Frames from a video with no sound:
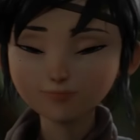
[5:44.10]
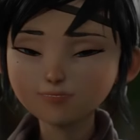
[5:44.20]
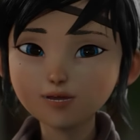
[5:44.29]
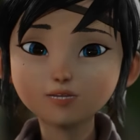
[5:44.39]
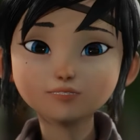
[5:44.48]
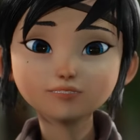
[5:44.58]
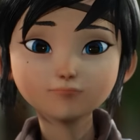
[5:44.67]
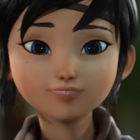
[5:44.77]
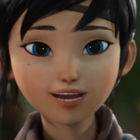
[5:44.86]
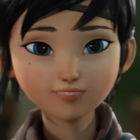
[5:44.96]
é bem
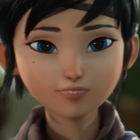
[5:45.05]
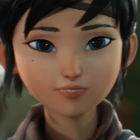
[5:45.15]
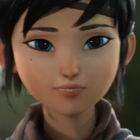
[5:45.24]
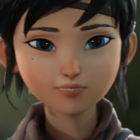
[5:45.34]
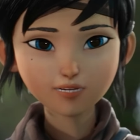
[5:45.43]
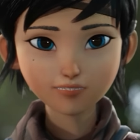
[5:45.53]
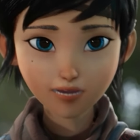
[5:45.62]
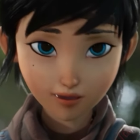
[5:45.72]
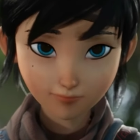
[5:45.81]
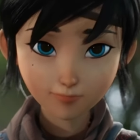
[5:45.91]
tranquilinho. E pra quem tem
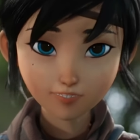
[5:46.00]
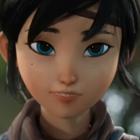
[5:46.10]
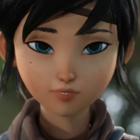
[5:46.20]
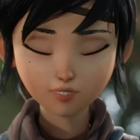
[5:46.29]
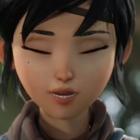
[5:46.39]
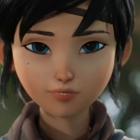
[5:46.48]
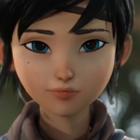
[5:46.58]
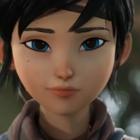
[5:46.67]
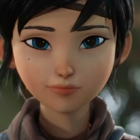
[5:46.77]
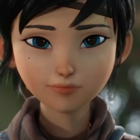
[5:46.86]
domínio no Souls Like
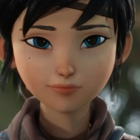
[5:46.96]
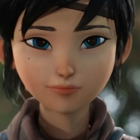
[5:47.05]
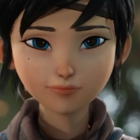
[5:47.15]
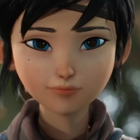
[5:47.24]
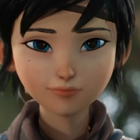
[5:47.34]
já, esse